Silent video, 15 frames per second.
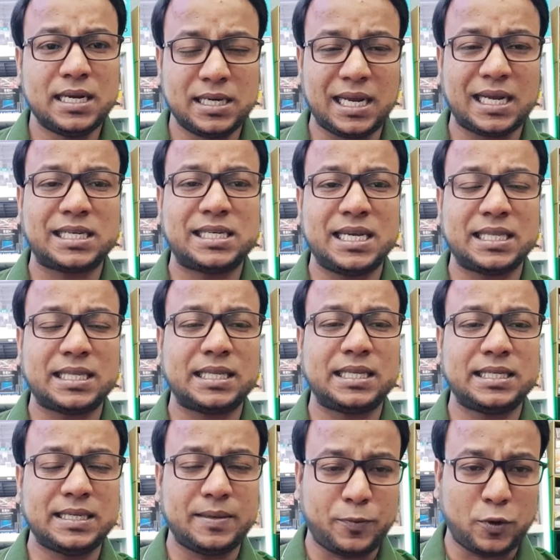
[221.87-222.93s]
রাশিয়া
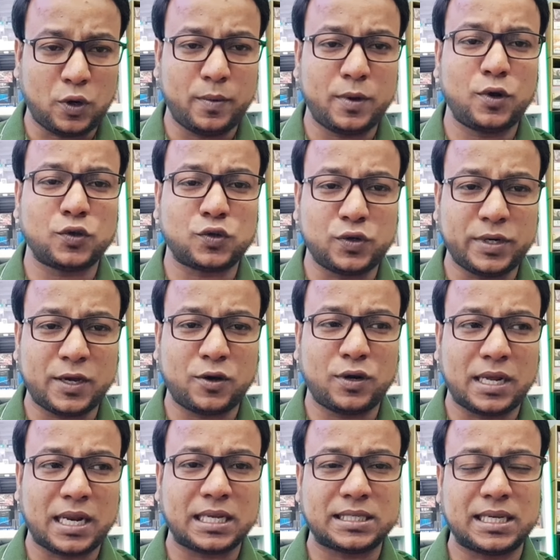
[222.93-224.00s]
তাদের যে পরমাণু অস্ত্র নিয়ে এখন
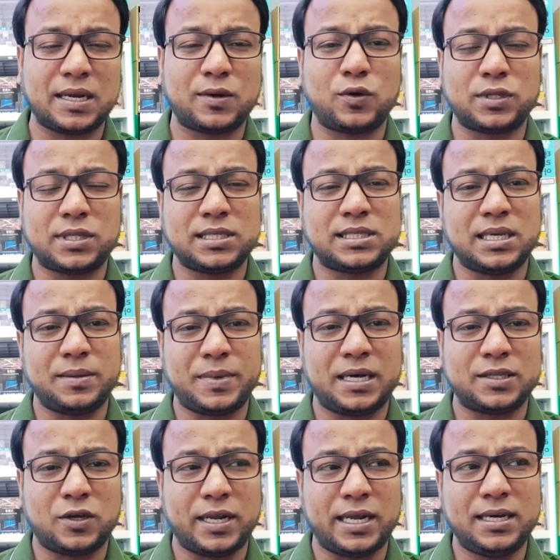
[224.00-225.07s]
নাড়াচাড়া করতেছে বা
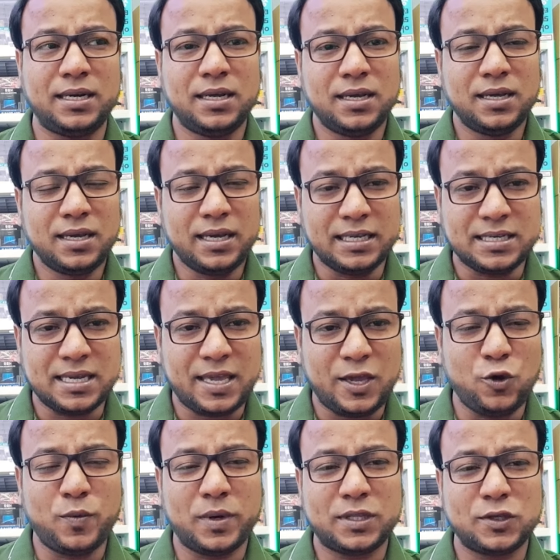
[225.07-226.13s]
ধরেন এই যে
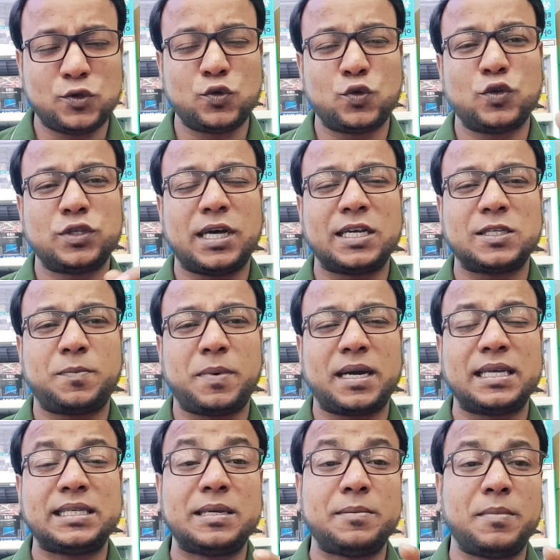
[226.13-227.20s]
কিউবাতে যুদ্ধজাহাজ
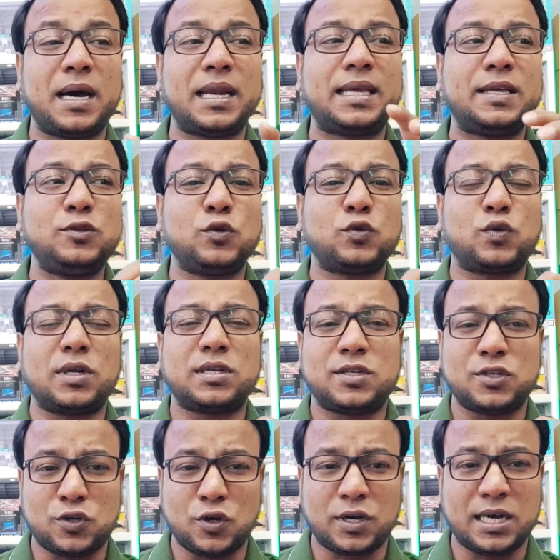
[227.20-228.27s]
পাঠাইছে মার্কিন
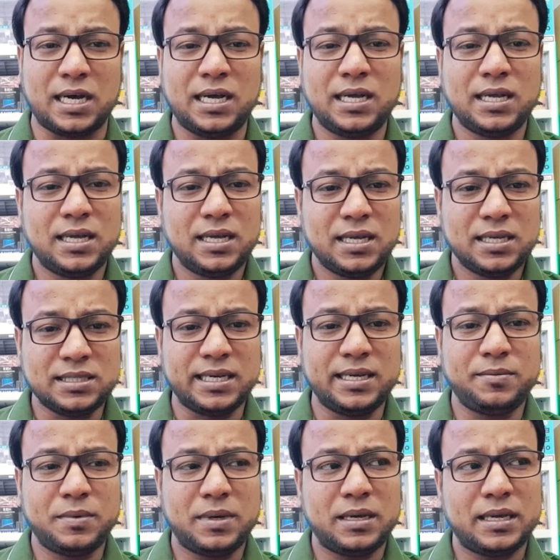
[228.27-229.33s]
যুক্তরাষ্ট্রের সংখ্যা যে
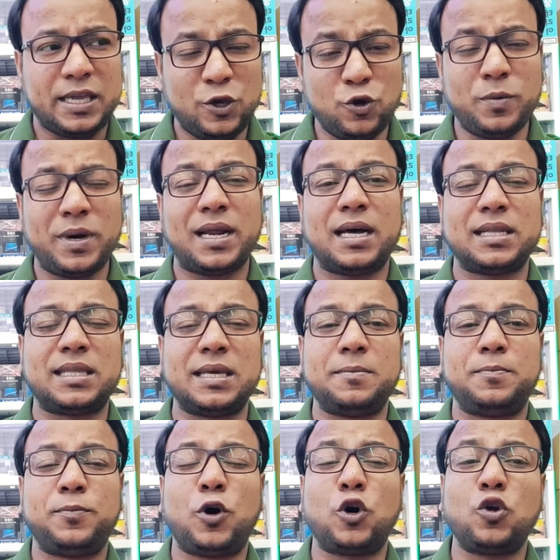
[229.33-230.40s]
কিউবার হাতে
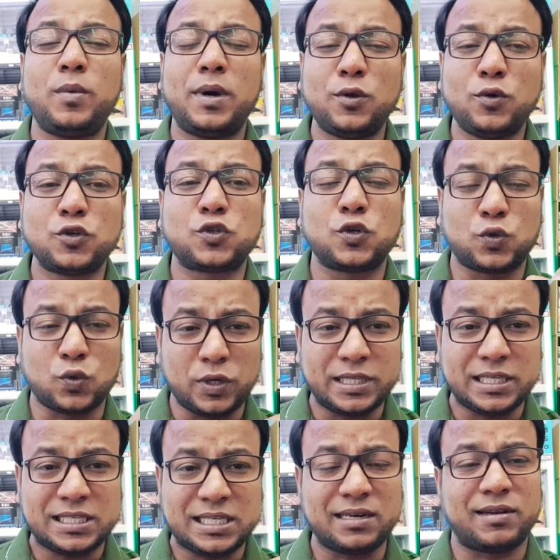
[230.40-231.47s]
পরমাণু অস্ত্র তুলে
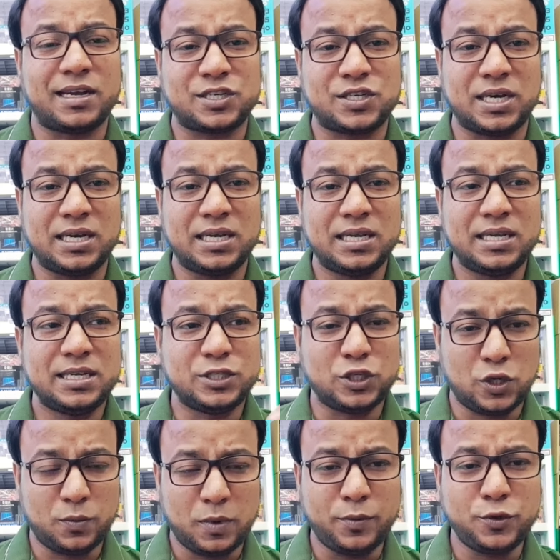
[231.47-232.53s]
দিচ্ছে রাশা
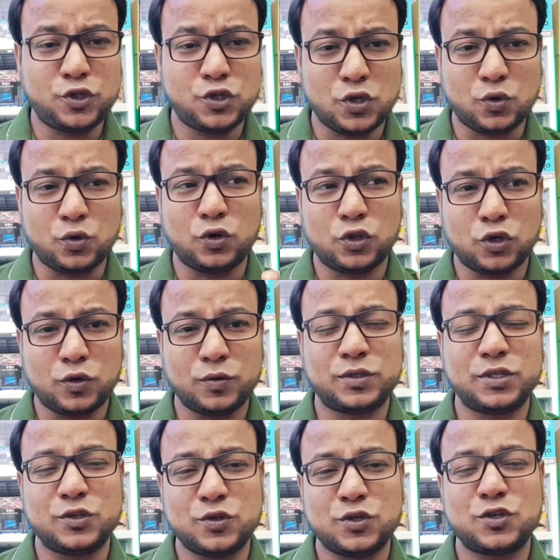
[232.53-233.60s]
যেন ভবিষ্যতে কোনো রকম
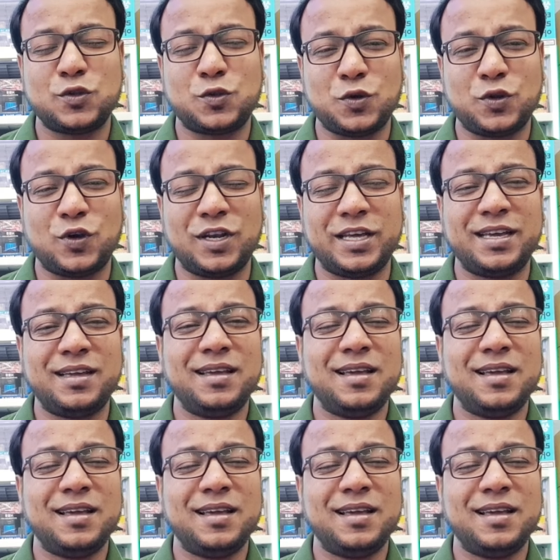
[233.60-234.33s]
সিচুয়েশন তৈরি হলে